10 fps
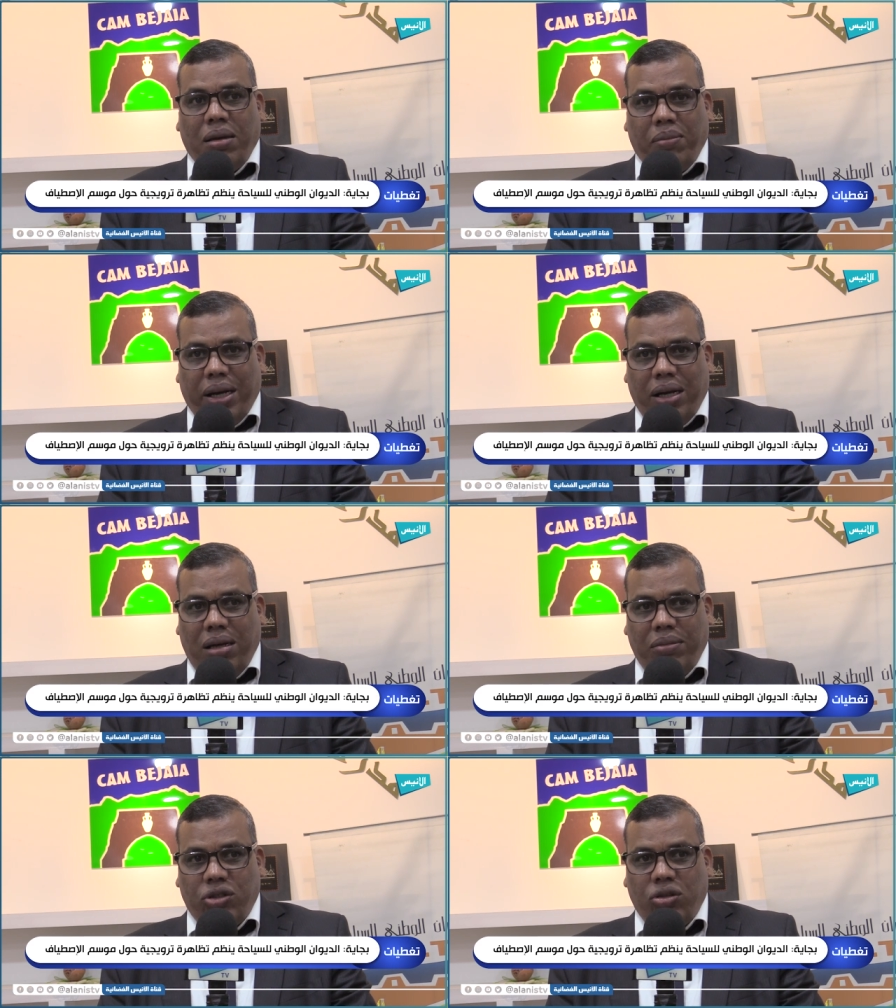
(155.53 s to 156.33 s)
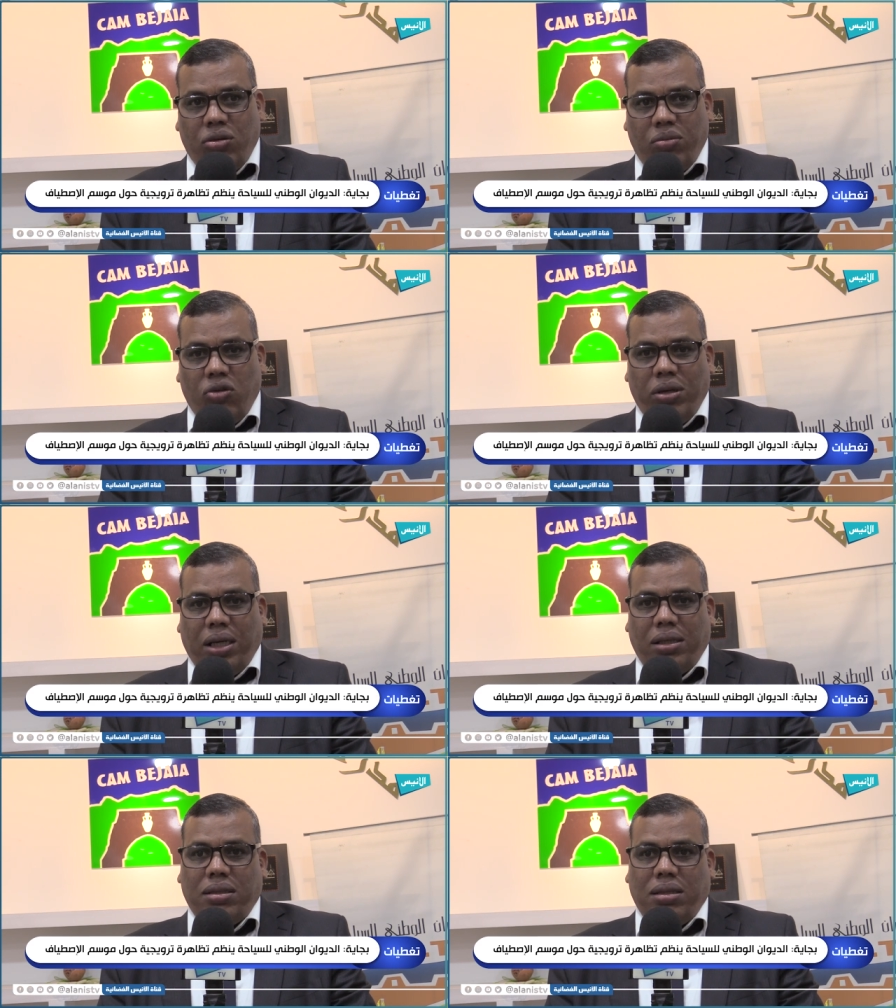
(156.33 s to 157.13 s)
برنامج النمو
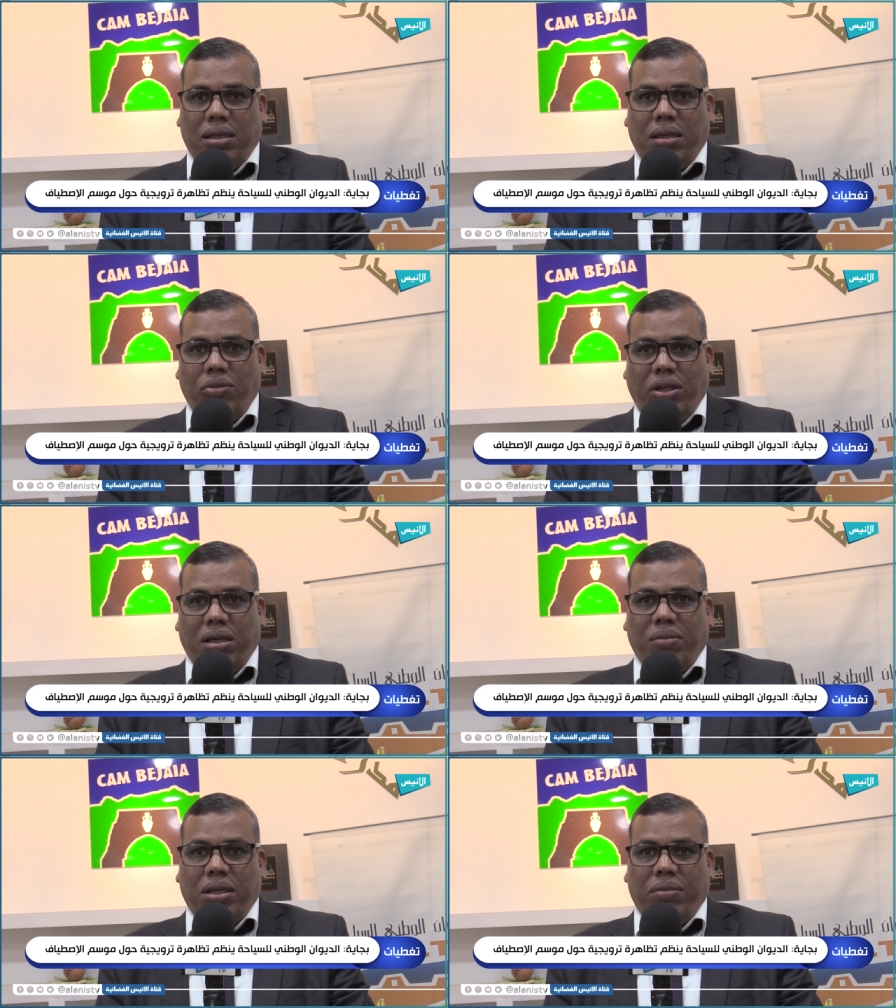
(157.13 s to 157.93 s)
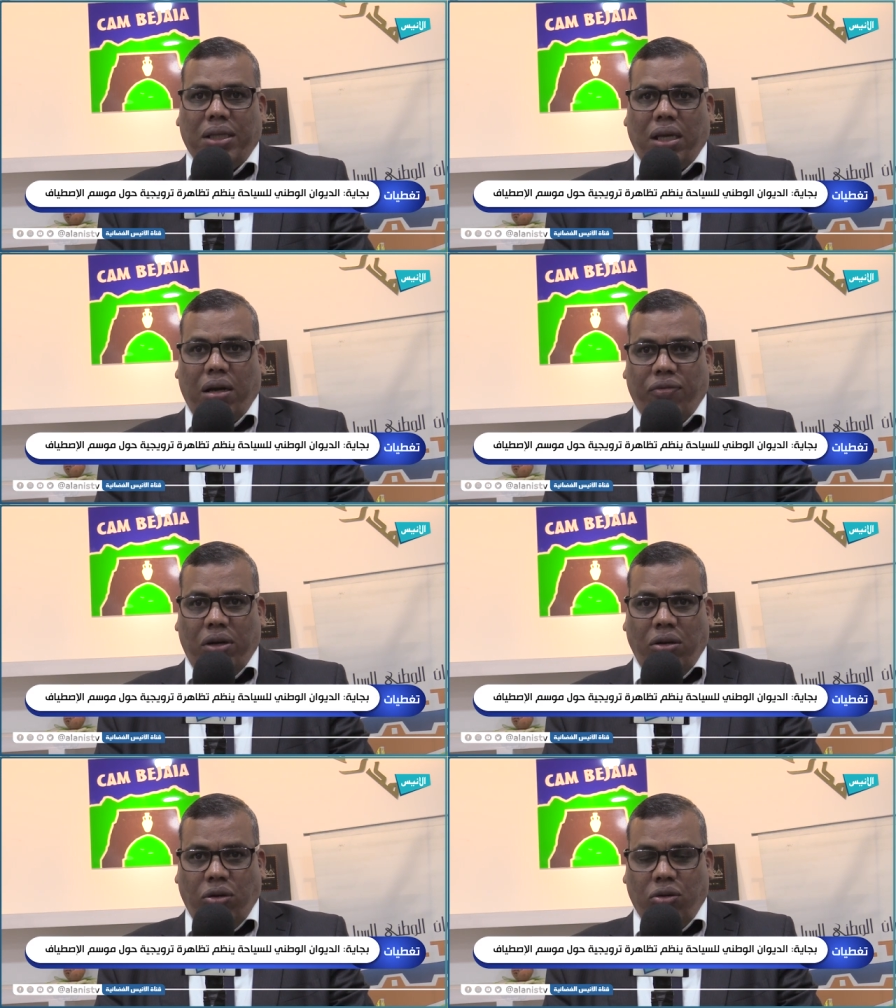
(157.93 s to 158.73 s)
الاقتصادي المعتمد من طرف
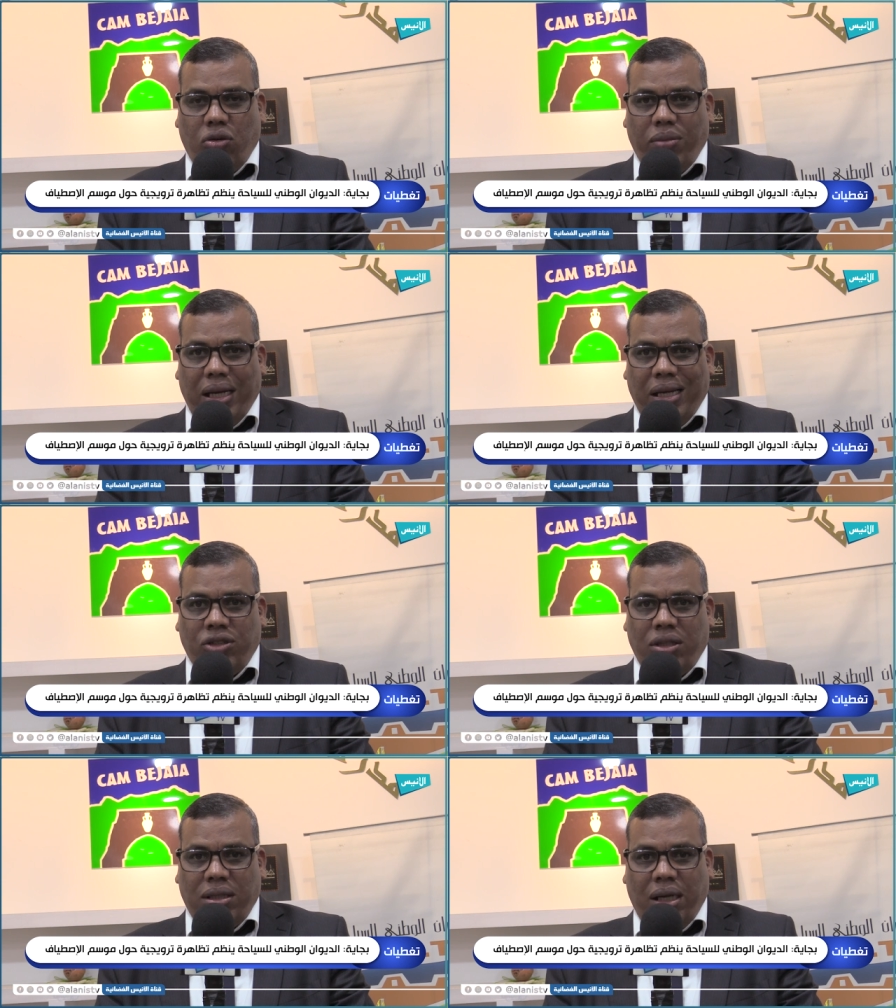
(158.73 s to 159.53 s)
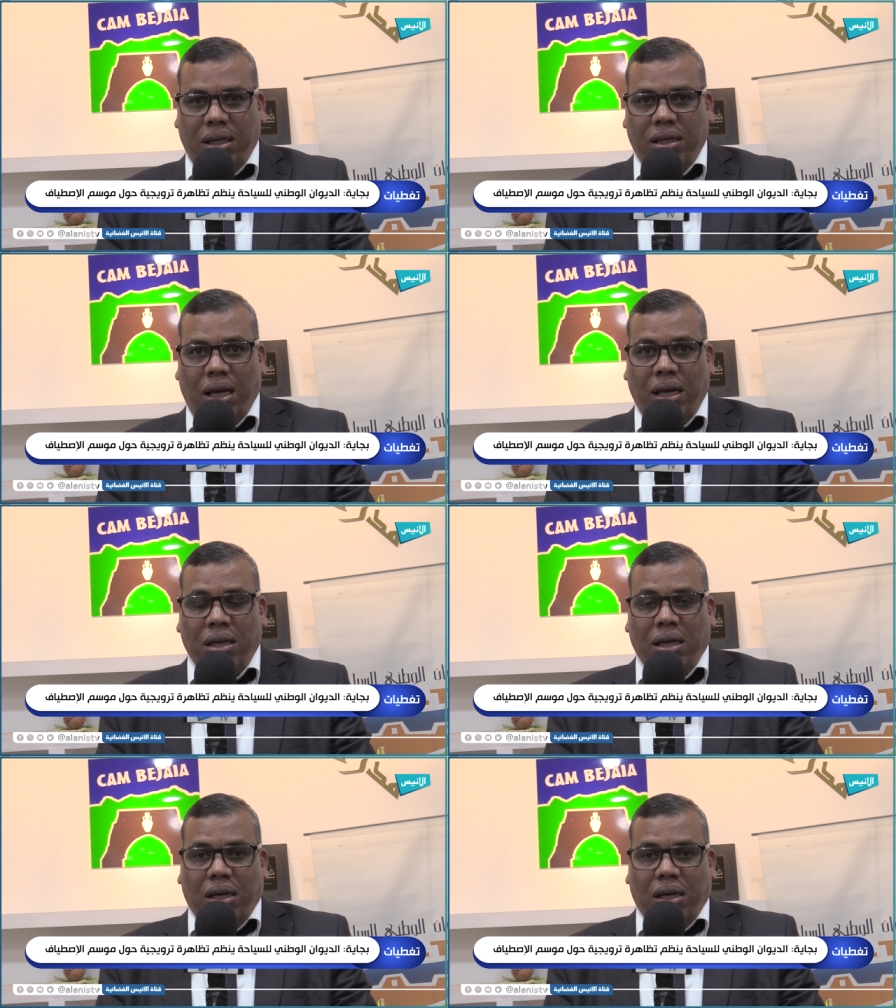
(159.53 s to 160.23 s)
الحكومة الجزائرية